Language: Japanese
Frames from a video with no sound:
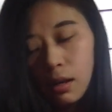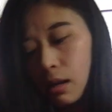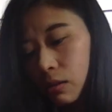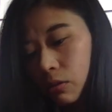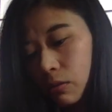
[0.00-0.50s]

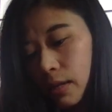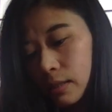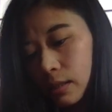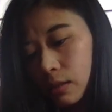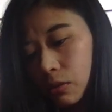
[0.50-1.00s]
あの、
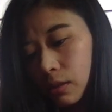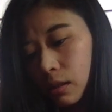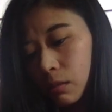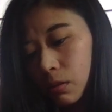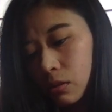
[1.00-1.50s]
ワンちゃんと行
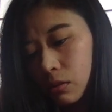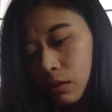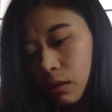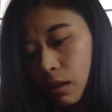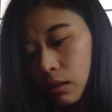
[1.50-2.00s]
ける場所っ
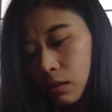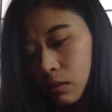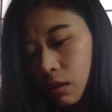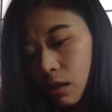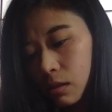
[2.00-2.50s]
てないで
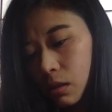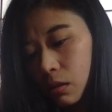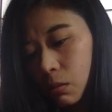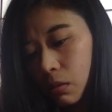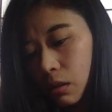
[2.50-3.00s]
すね。
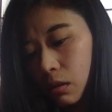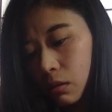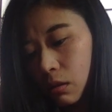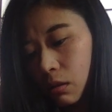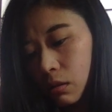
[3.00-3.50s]
埼玉県
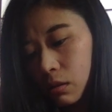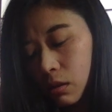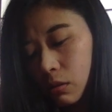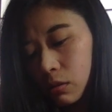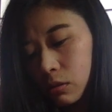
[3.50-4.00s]
内で
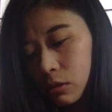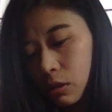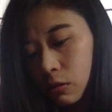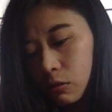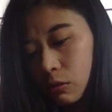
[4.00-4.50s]
生活し
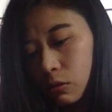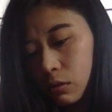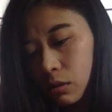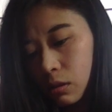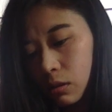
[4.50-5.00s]
てると。
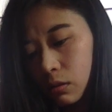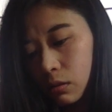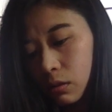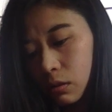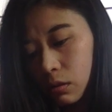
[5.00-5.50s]

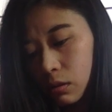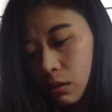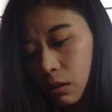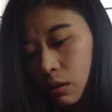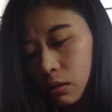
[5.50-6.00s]

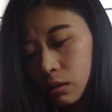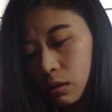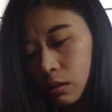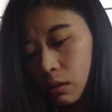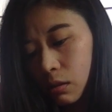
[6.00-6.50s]
な感
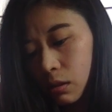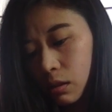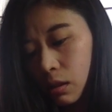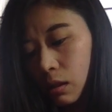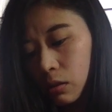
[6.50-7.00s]
じですか
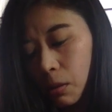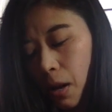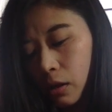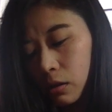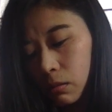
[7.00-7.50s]
ね。で、あとは
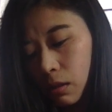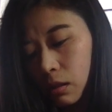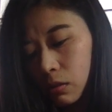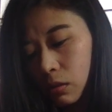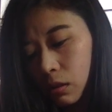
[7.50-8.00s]
まあ車
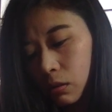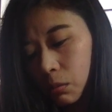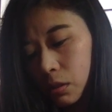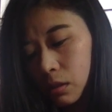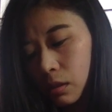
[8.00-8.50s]
移動だと
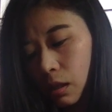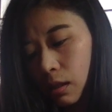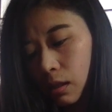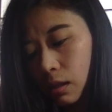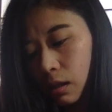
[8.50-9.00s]
水だ
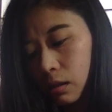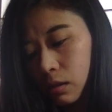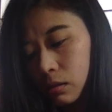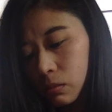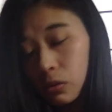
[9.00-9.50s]
けね、必
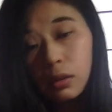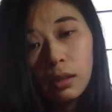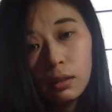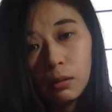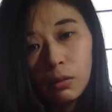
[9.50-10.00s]
ず持っ
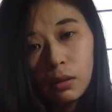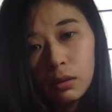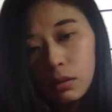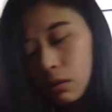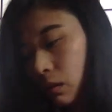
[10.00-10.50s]
ていけばっ
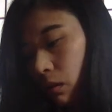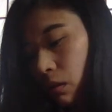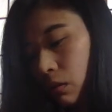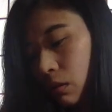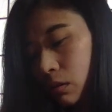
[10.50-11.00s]

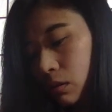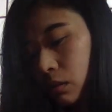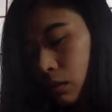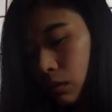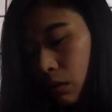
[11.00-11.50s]
ていう感じ
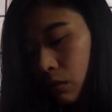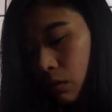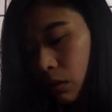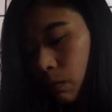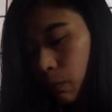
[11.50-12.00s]
ですけ
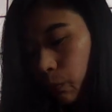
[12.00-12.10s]
どね。